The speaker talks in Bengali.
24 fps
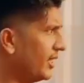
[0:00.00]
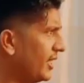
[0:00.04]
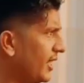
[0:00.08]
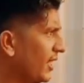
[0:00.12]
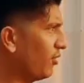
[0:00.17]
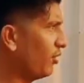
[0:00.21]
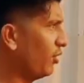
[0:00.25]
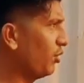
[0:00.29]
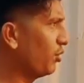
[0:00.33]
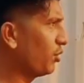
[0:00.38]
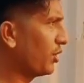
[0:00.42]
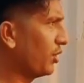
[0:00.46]

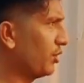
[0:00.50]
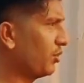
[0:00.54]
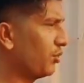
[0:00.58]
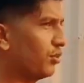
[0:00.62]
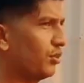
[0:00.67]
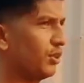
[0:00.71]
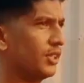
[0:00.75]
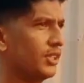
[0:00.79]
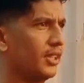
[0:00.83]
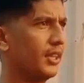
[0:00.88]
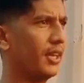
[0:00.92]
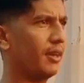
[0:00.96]
এগুলিও কিন্তু
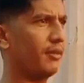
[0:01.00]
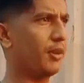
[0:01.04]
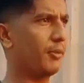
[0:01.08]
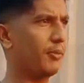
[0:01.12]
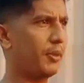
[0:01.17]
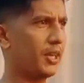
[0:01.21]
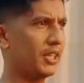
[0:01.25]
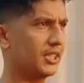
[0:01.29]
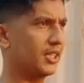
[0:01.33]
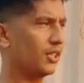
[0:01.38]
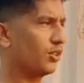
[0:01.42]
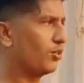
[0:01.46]
এই যে আমার
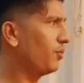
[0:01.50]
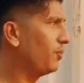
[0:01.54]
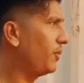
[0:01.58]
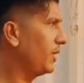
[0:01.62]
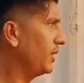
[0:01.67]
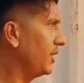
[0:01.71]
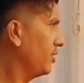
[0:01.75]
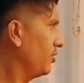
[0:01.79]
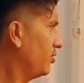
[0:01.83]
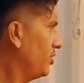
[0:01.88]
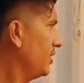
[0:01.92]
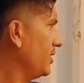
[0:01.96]
পাশের কোম্পানি
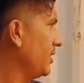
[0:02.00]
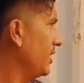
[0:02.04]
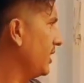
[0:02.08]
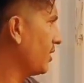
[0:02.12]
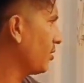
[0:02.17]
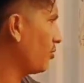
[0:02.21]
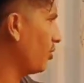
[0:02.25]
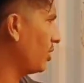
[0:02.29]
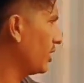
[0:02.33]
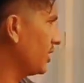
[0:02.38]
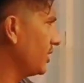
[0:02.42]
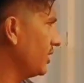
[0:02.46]
কিন্তু এই যে
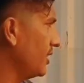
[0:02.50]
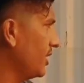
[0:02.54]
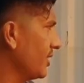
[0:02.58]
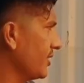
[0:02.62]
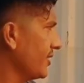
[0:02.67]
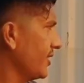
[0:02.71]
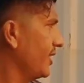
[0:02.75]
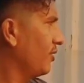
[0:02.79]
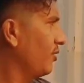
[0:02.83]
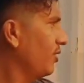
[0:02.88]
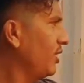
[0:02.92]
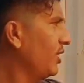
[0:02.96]
কন্টেনার
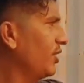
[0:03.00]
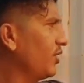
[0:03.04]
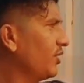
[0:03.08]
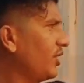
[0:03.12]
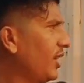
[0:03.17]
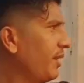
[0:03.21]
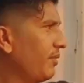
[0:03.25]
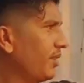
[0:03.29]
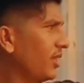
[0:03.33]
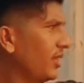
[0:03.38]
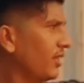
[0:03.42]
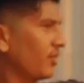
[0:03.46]
যে এগুলি
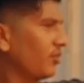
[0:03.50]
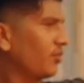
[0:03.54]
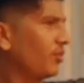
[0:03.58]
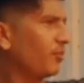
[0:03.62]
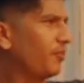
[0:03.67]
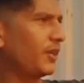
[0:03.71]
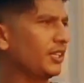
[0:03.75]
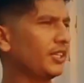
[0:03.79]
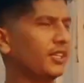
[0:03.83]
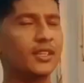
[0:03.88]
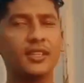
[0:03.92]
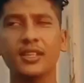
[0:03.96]
আমাদের
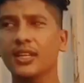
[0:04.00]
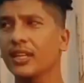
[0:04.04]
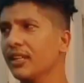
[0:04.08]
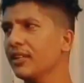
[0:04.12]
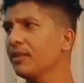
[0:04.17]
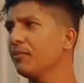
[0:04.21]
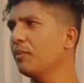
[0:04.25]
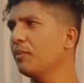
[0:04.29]
কোম্পানির এখানে